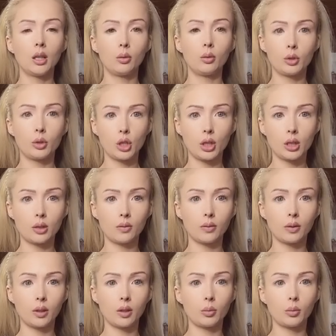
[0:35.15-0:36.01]

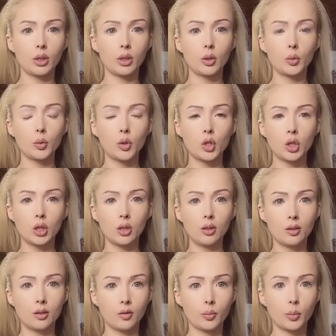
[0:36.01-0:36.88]
участвовала моя
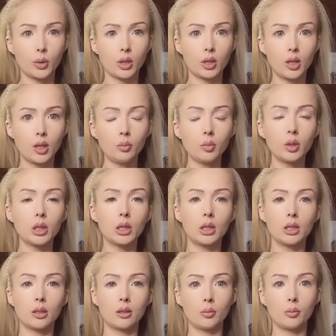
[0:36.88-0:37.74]
ученица в программе,
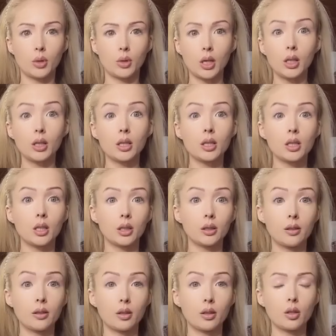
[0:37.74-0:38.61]
где собирались
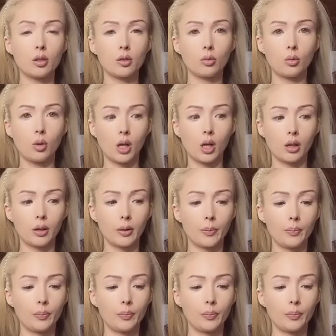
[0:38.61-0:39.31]
асексуалы.